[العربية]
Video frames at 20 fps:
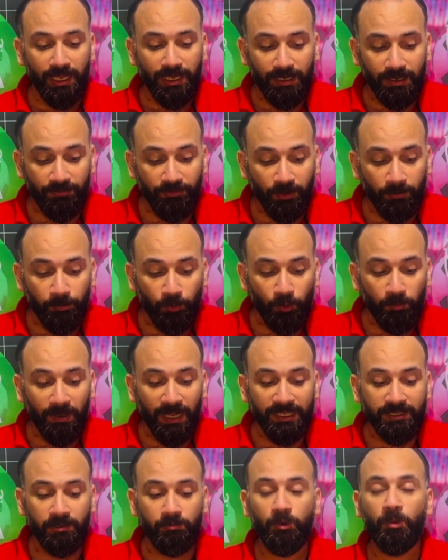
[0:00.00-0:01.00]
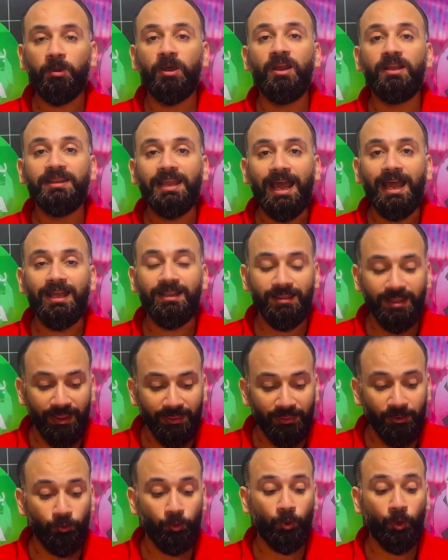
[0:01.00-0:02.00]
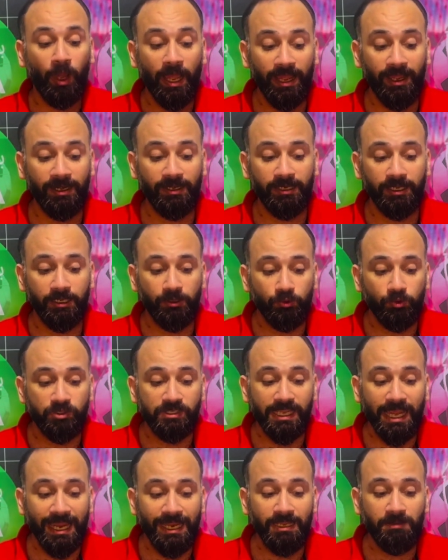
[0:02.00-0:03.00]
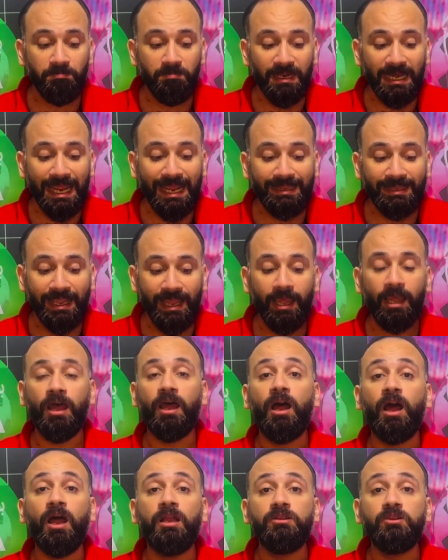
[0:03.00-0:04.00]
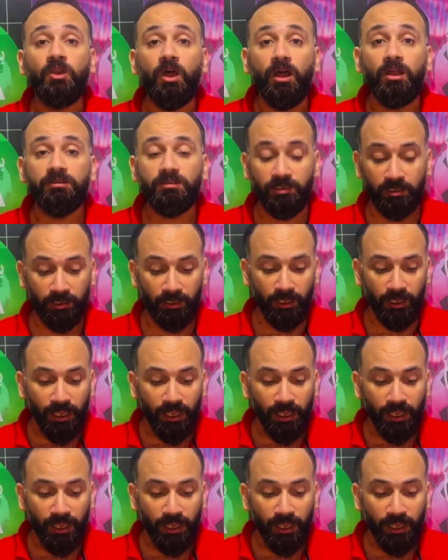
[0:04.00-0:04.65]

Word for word: ليفربول بعد المباراه تحدث وقال انه سعيد بالاداء الناضج